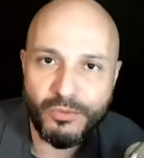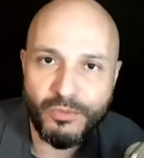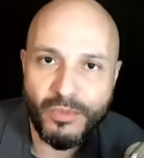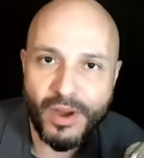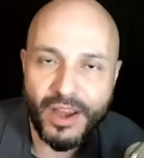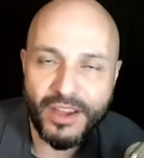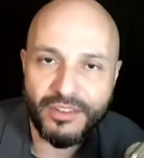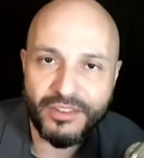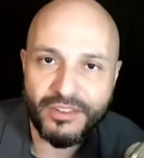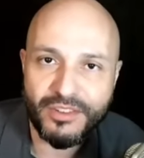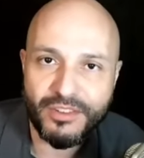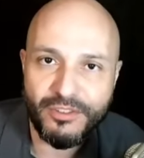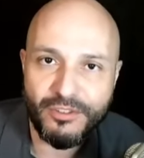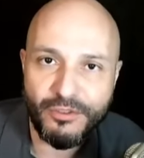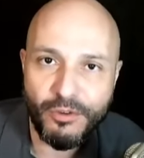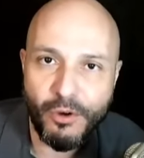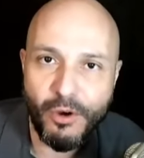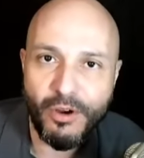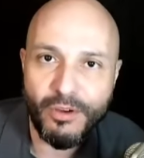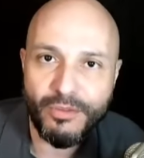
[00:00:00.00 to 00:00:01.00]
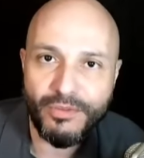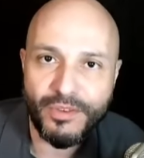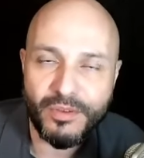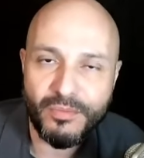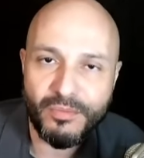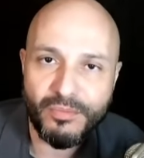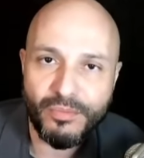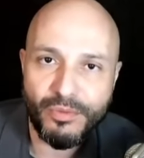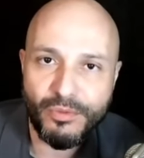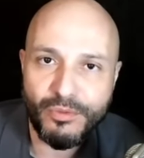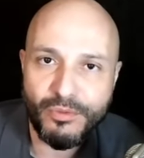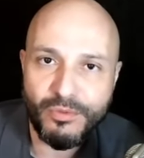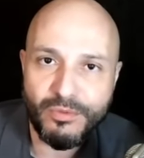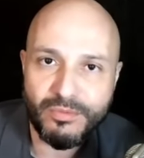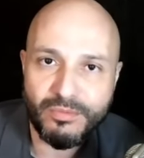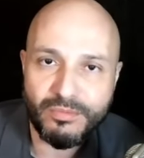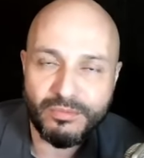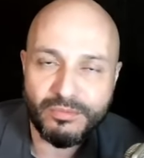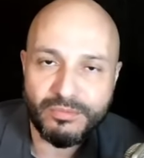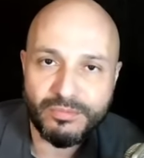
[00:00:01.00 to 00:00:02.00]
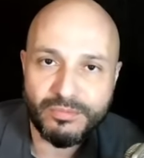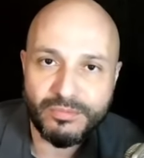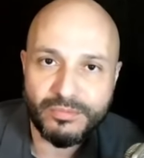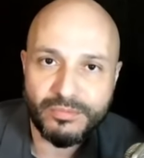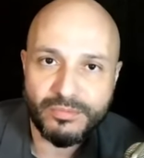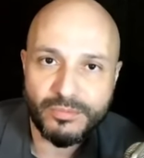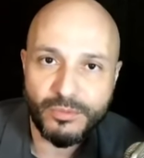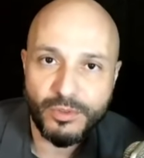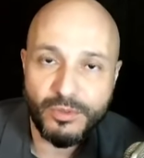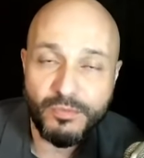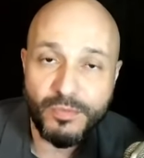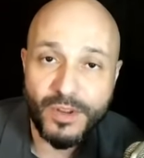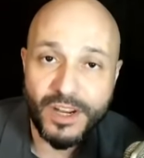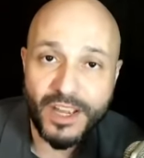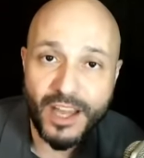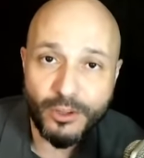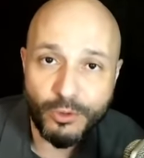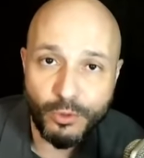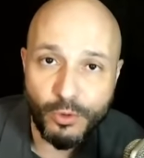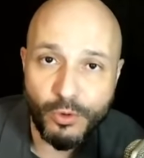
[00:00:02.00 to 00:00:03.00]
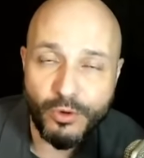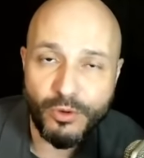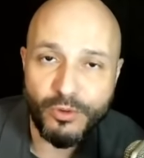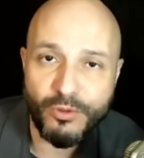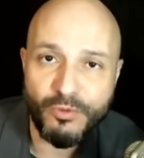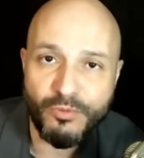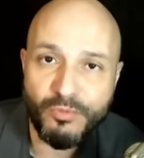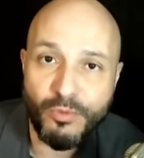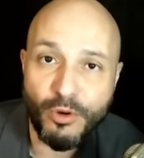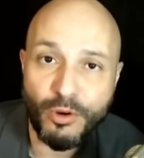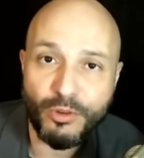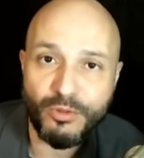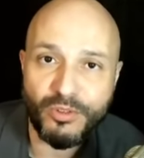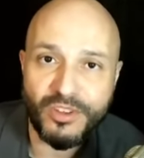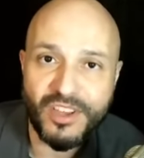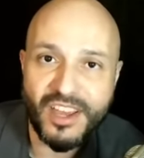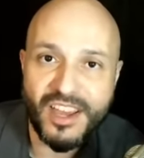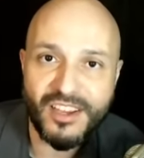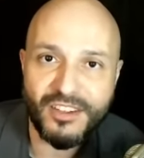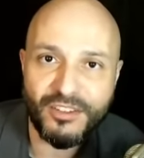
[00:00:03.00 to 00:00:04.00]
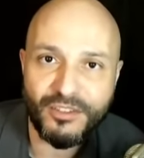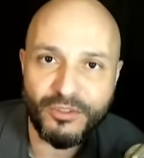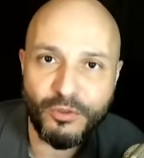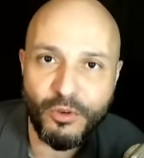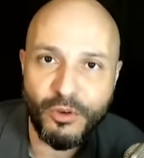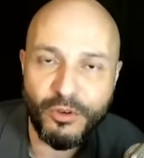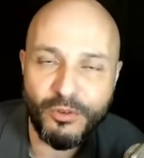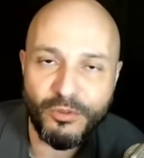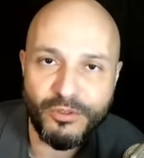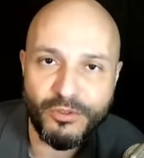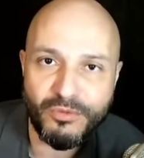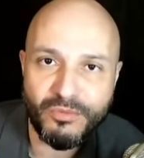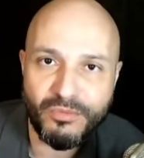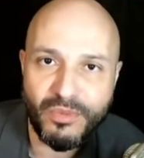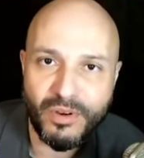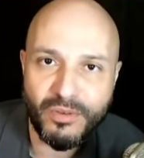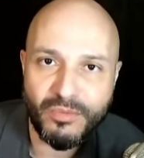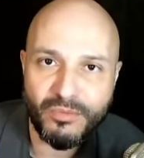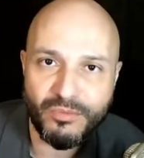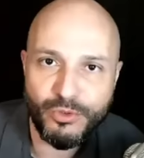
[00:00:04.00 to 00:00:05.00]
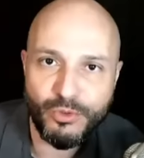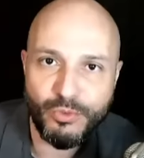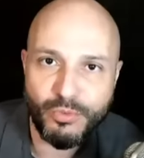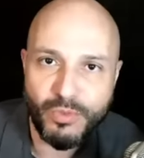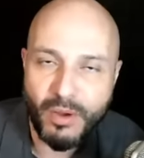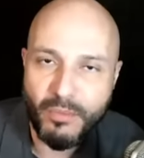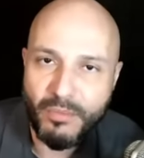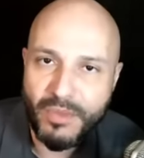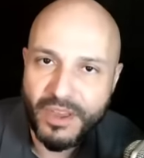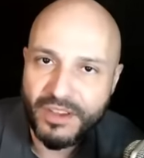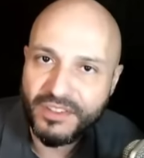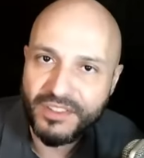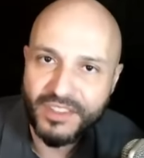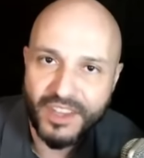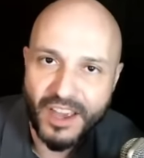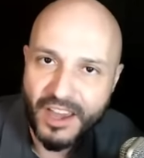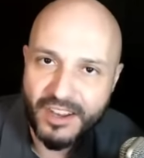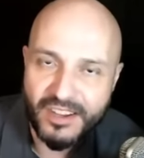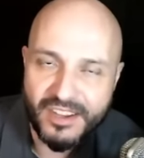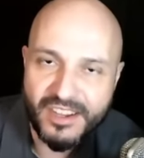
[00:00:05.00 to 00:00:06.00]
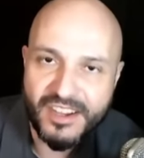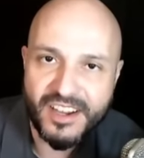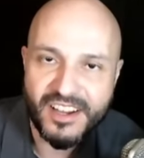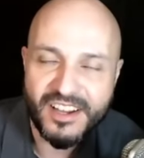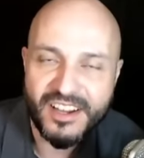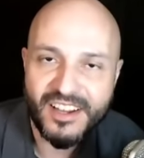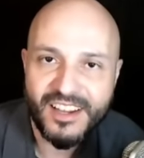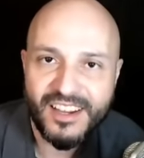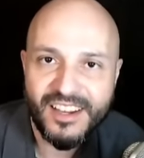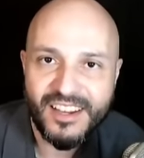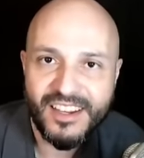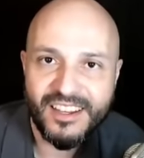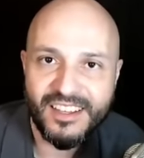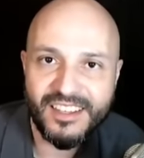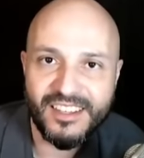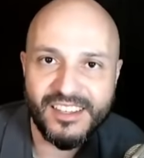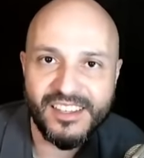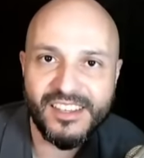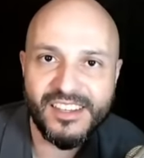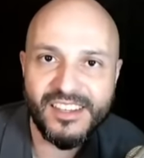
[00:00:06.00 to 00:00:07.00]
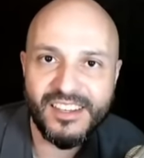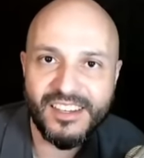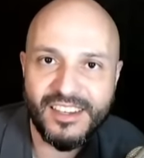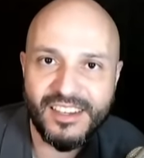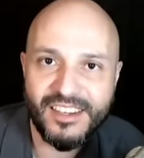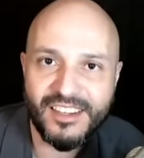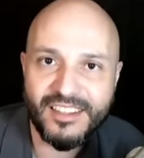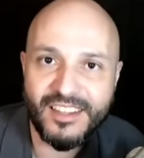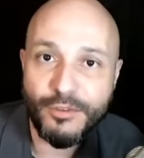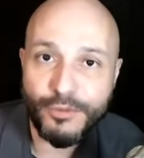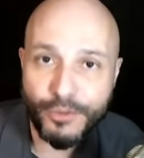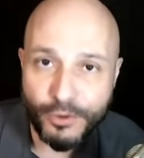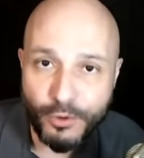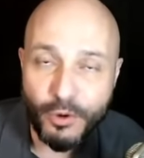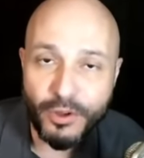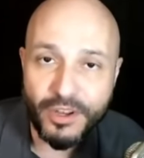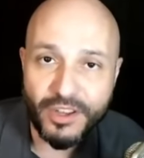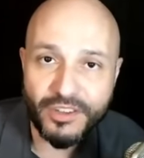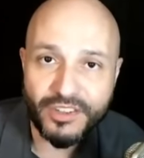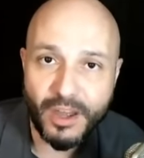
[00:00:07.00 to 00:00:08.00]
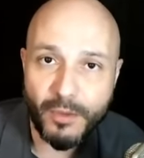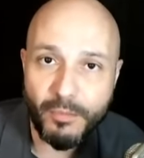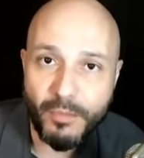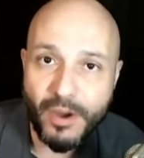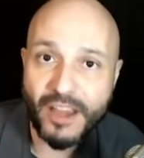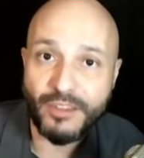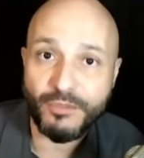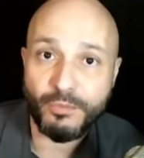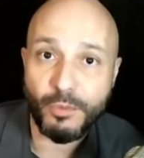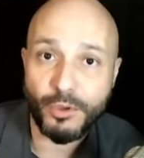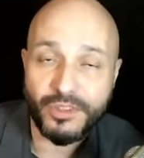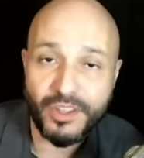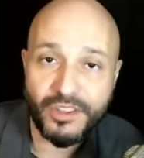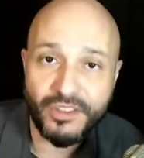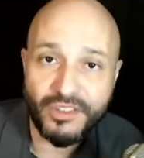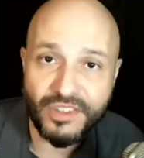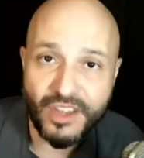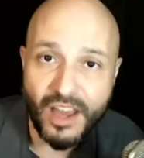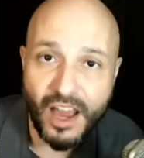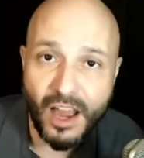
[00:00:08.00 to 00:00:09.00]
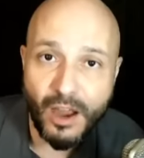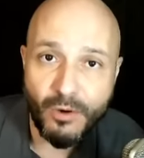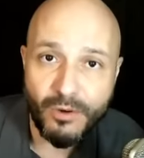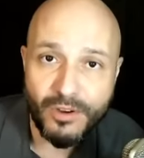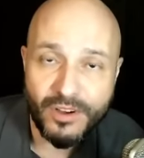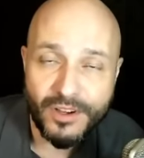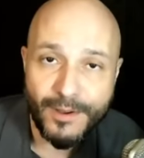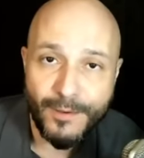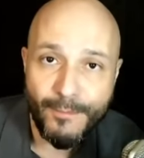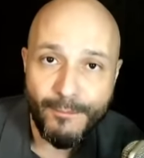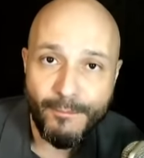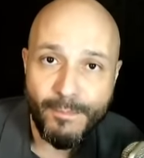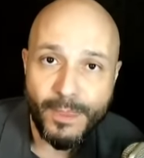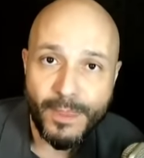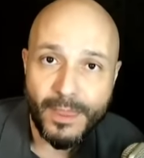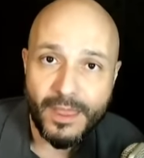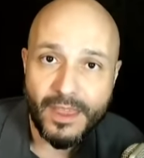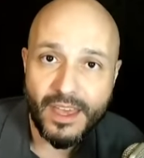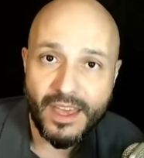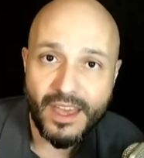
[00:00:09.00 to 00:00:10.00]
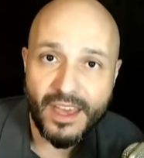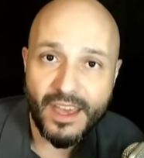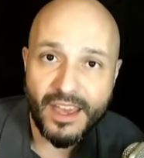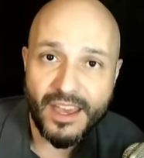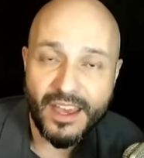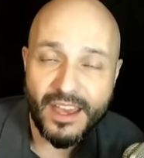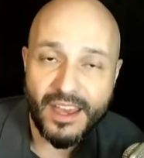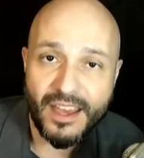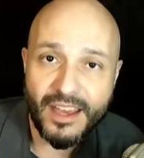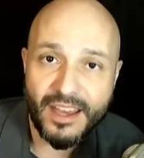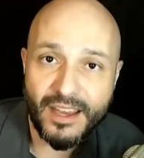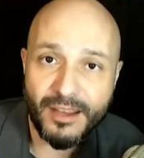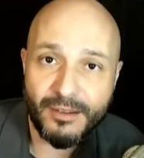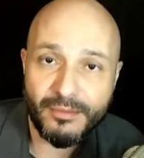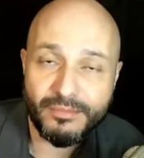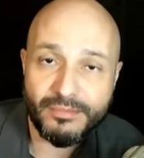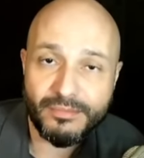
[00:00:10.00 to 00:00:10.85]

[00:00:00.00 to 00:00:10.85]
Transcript: mais jovem por um, um empregador, um português, dono de uma, de uma mercearia, que identificou nesse rapaz potencial. É,